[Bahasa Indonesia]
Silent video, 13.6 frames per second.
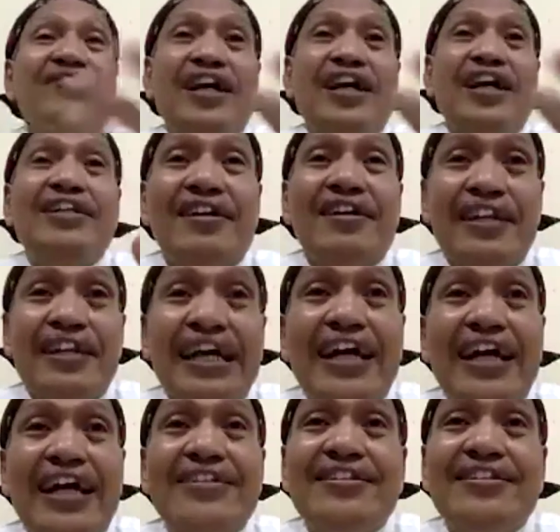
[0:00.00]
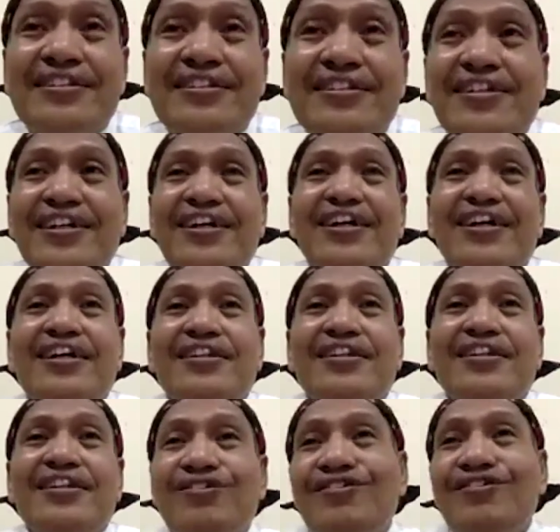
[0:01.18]
disebut dengan divine reality
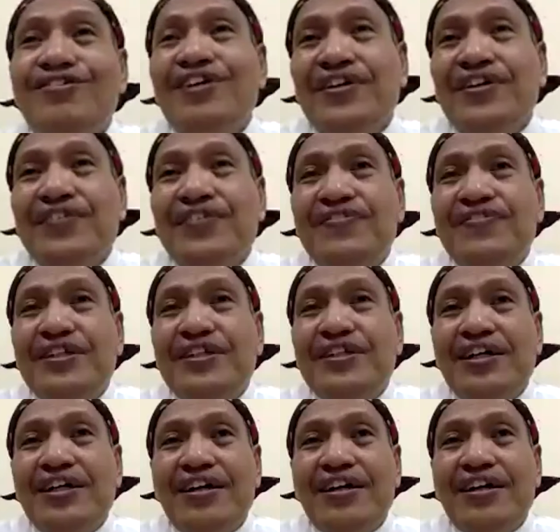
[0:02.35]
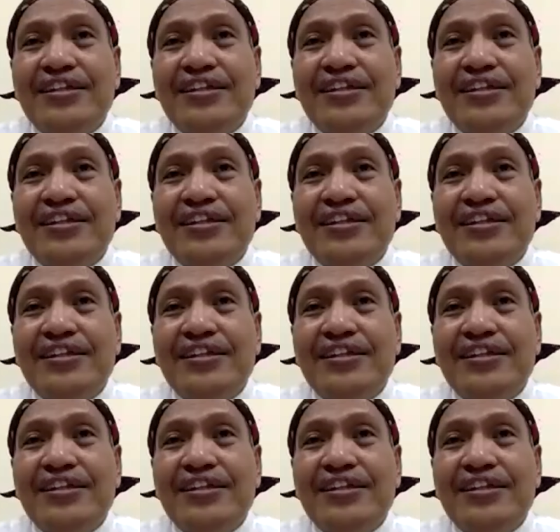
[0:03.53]
atau apa namanya